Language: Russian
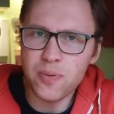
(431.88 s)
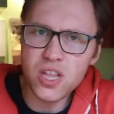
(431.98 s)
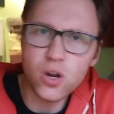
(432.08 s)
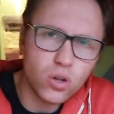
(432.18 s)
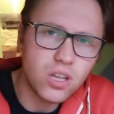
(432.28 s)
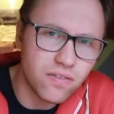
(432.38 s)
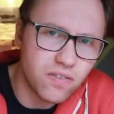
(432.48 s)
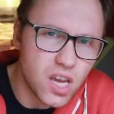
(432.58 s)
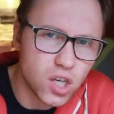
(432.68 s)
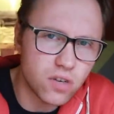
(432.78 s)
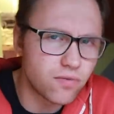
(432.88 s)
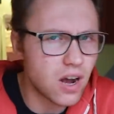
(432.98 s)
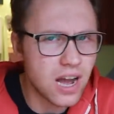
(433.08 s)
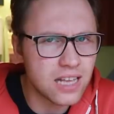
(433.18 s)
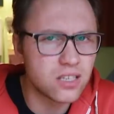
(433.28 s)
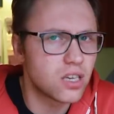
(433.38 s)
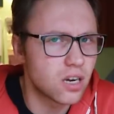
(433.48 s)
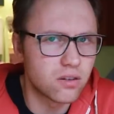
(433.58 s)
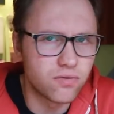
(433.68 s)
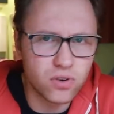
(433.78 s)
определенные вещи в
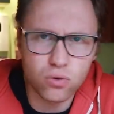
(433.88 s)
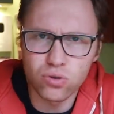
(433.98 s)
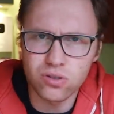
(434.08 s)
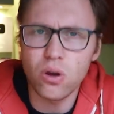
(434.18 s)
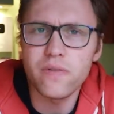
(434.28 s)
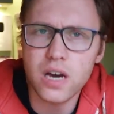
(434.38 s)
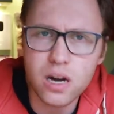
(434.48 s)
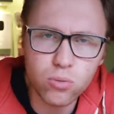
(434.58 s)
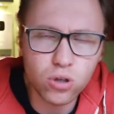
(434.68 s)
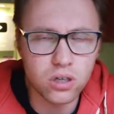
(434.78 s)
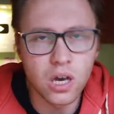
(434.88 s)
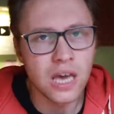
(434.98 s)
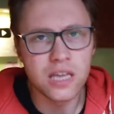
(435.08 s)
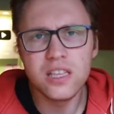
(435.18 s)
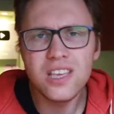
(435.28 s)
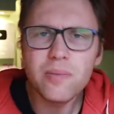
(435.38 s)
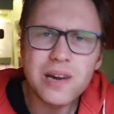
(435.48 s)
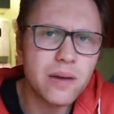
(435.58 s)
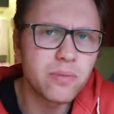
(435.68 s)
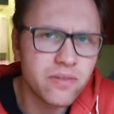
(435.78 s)
вакансиях, в условиях работы не
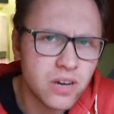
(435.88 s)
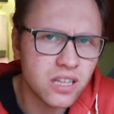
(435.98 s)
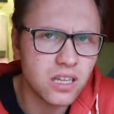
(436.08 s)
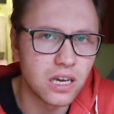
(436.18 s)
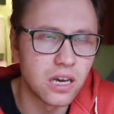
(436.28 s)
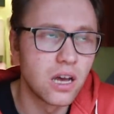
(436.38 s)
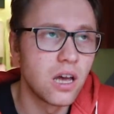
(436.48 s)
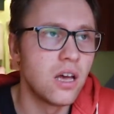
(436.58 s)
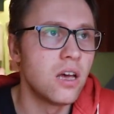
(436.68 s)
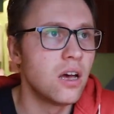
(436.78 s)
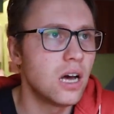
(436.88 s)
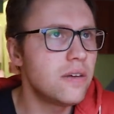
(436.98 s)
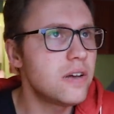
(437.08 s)
были обговорены. А